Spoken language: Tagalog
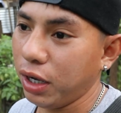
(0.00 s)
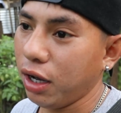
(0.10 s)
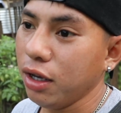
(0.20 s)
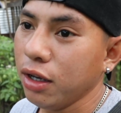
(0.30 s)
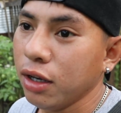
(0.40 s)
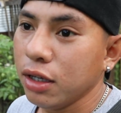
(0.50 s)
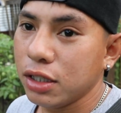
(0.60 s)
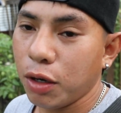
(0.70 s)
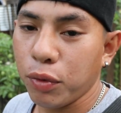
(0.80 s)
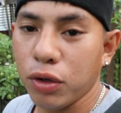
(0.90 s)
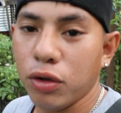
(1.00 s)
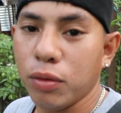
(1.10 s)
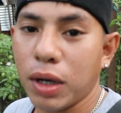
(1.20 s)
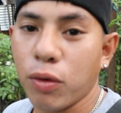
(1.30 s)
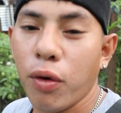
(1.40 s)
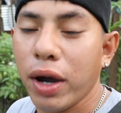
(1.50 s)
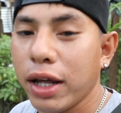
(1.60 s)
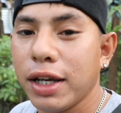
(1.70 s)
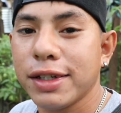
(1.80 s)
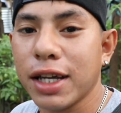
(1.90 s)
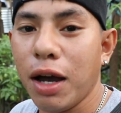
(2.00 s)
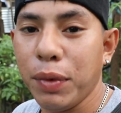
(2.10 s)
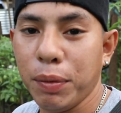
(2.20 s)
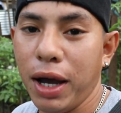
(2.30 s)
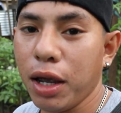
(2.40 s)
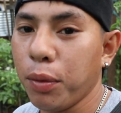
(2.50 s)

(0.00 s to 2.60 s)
na siya po yung mag-wiring sa aming bahay